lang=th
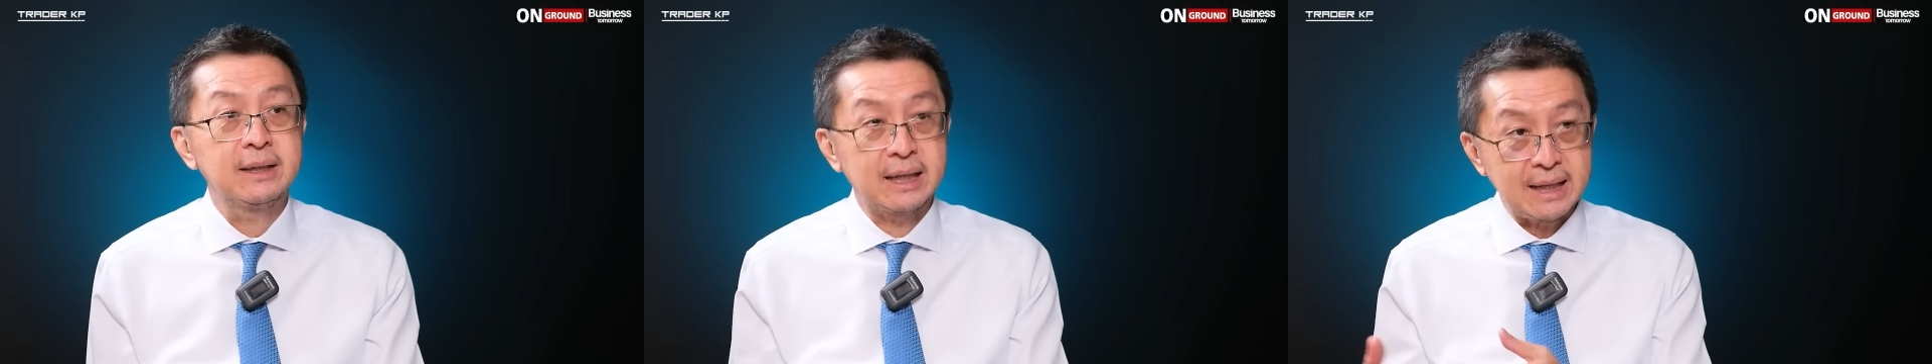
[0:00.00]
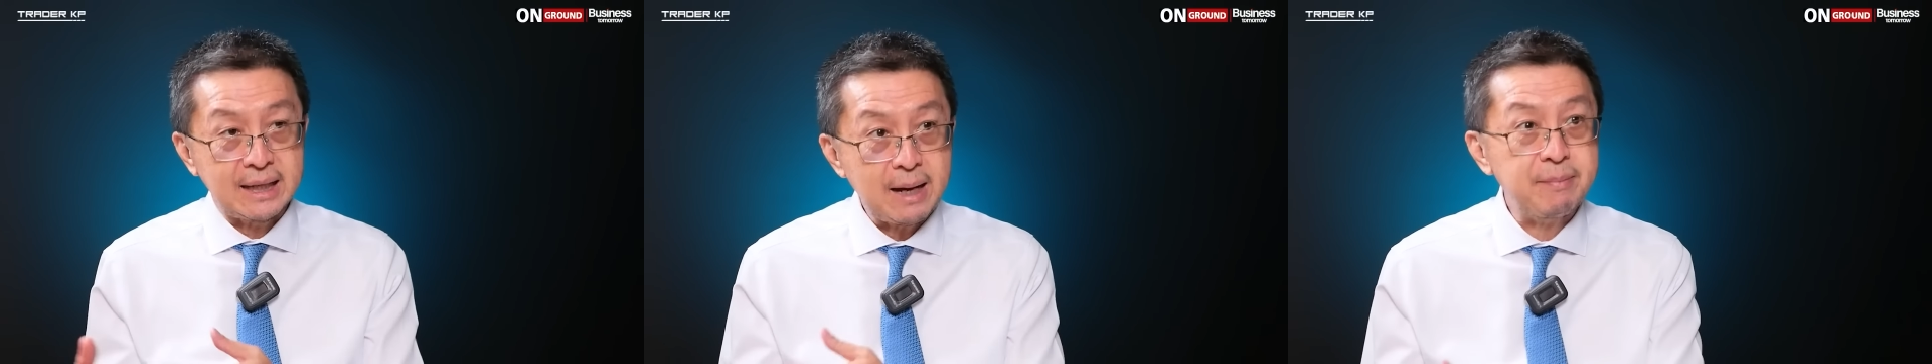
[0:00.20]

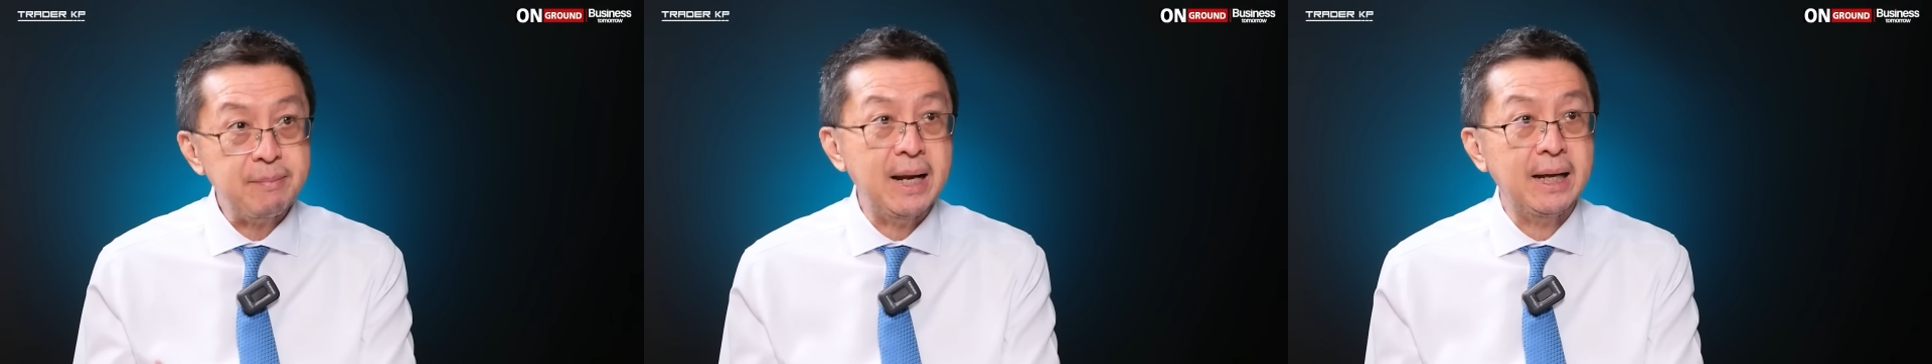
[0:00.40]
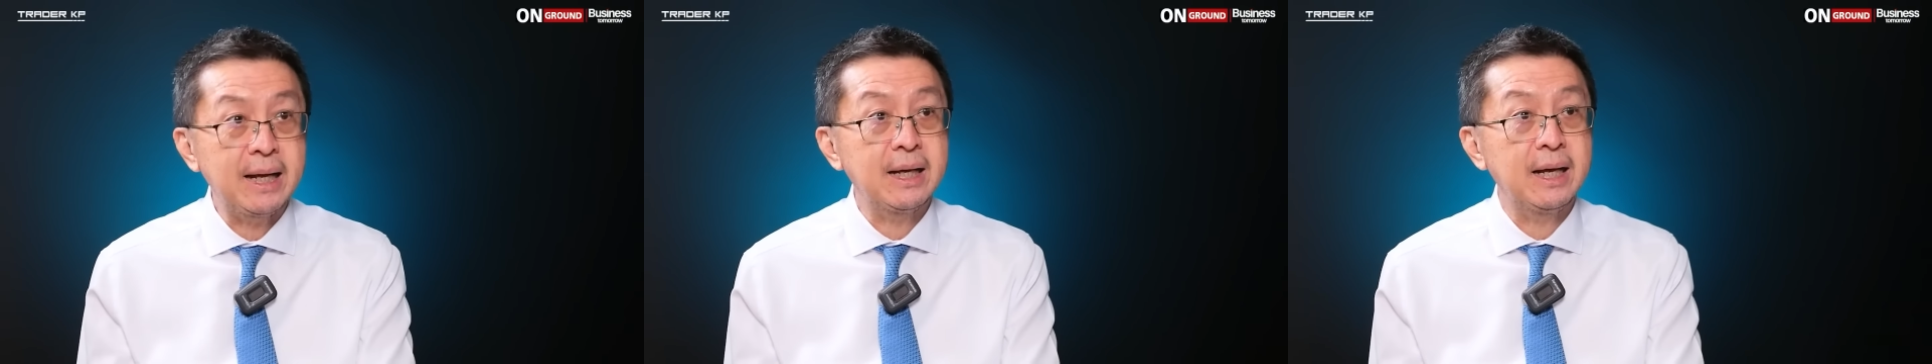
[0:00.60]
จะแก้
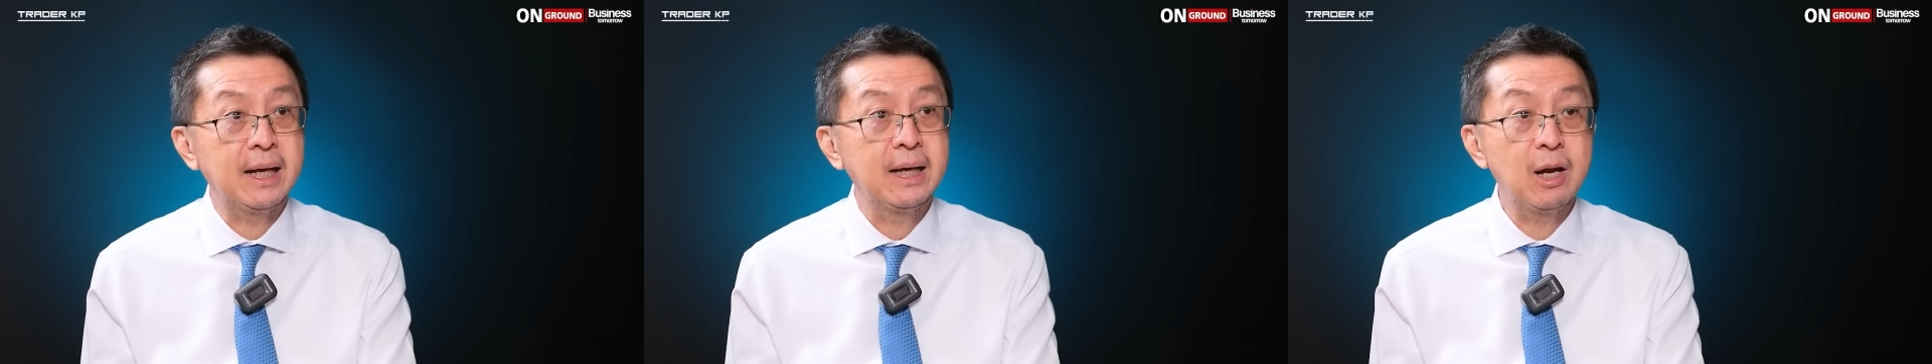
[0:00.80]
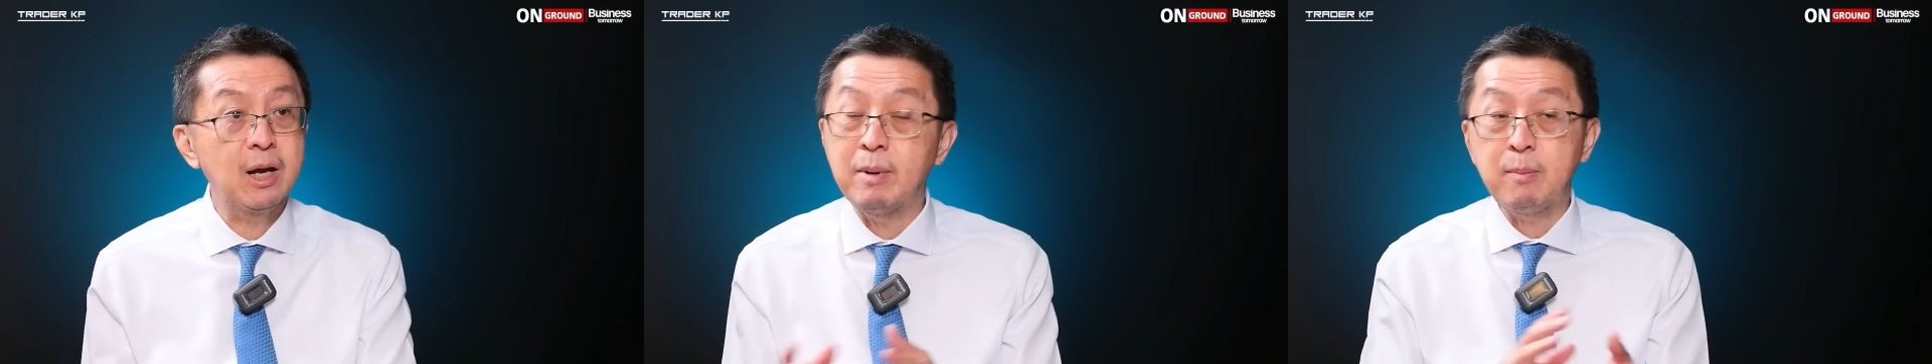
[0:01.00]
ปัญหายังไง
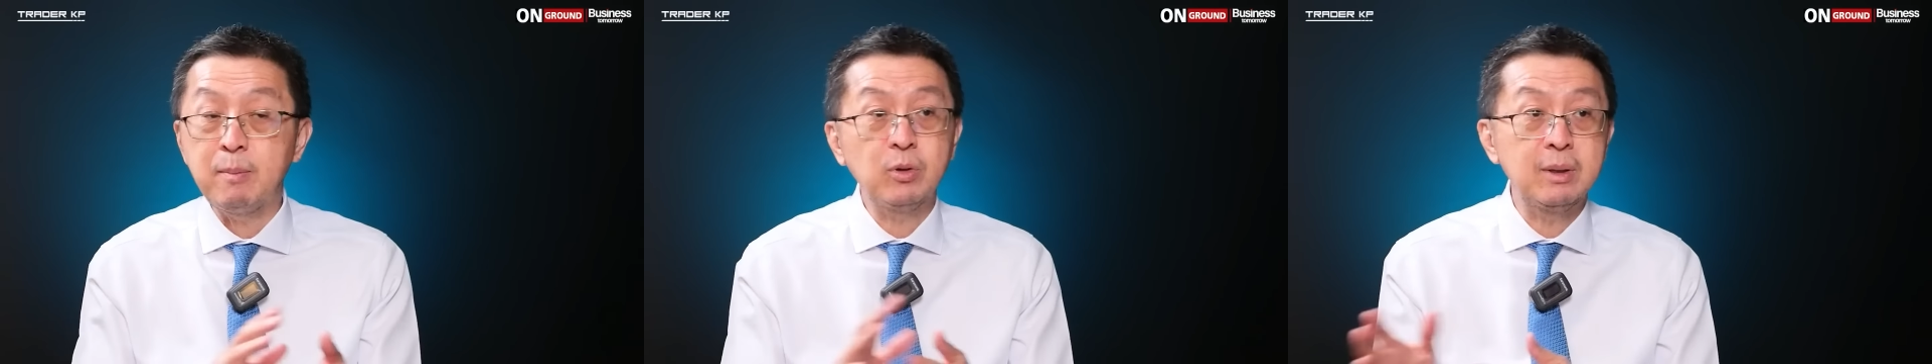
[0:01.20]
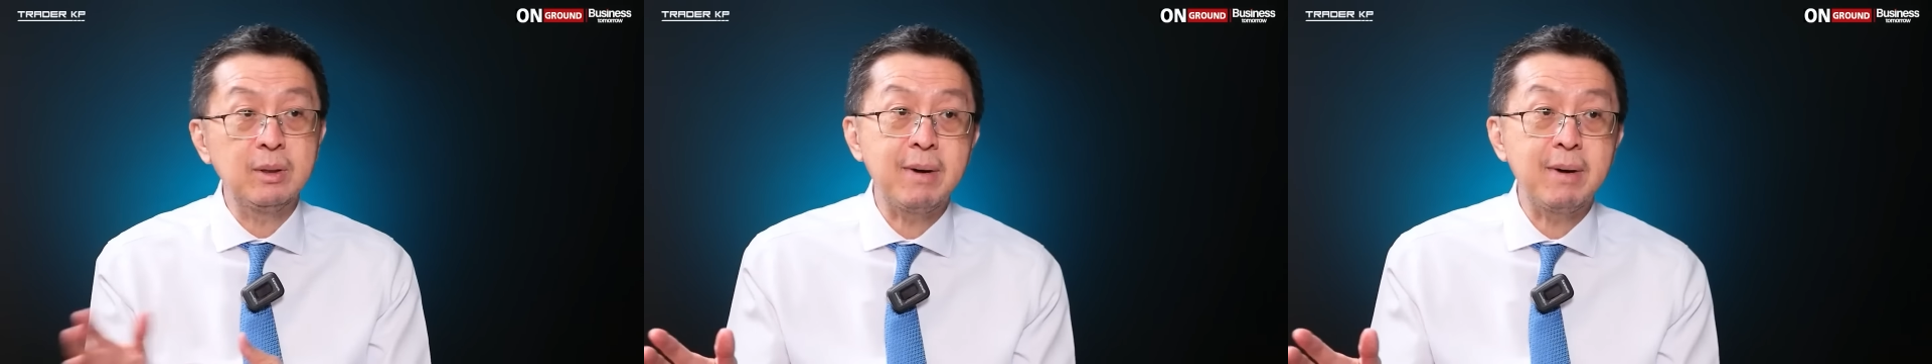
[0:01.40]
เราไม่พูด